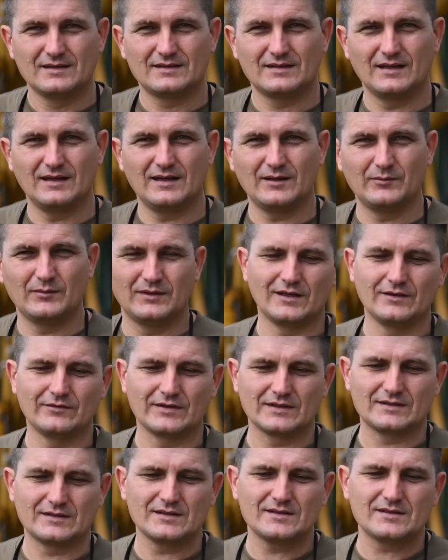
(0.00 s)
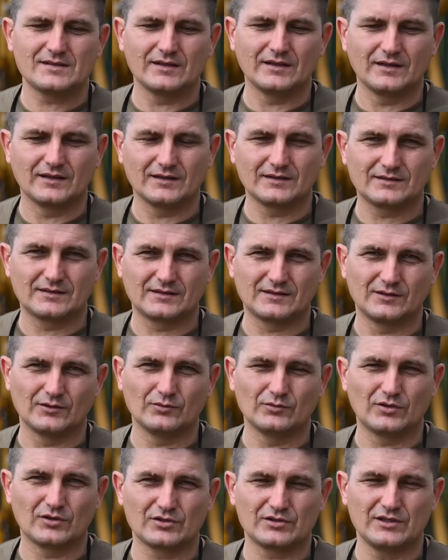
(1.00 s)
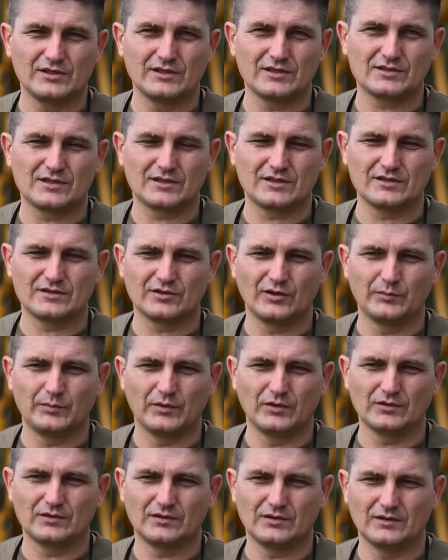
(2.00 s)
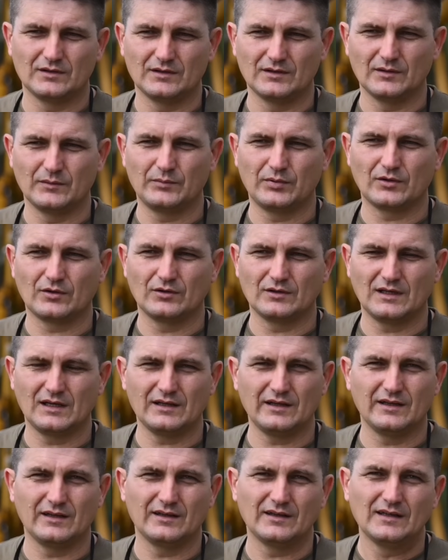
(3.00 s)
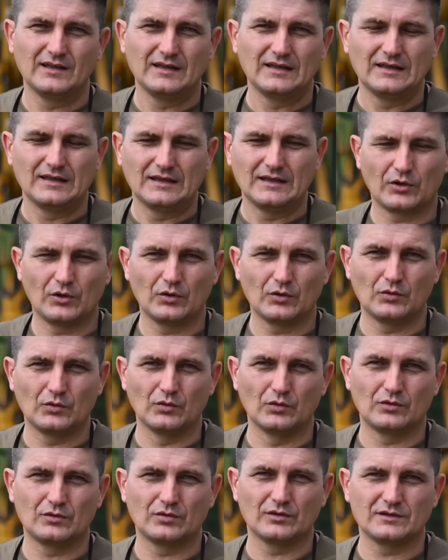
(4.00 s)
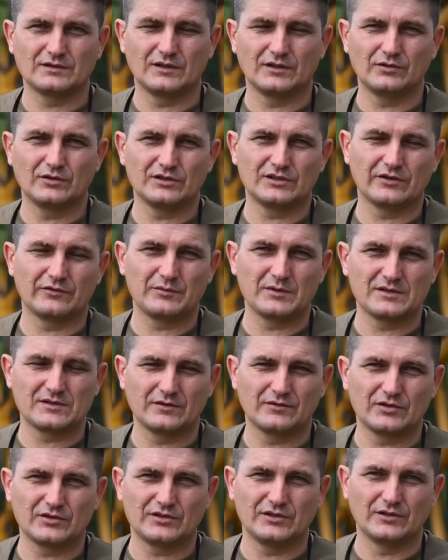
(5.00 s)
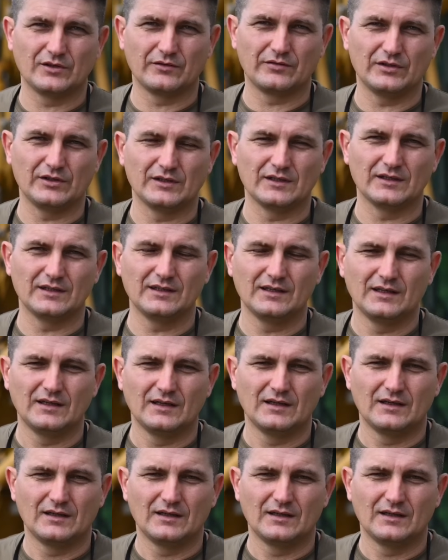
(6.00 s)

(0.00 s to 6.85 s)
Celem tej inwestycji jest udrożnienie rzeki Sopot, e, pokonanie progu, który znajduje się w miejscowości Nowiny.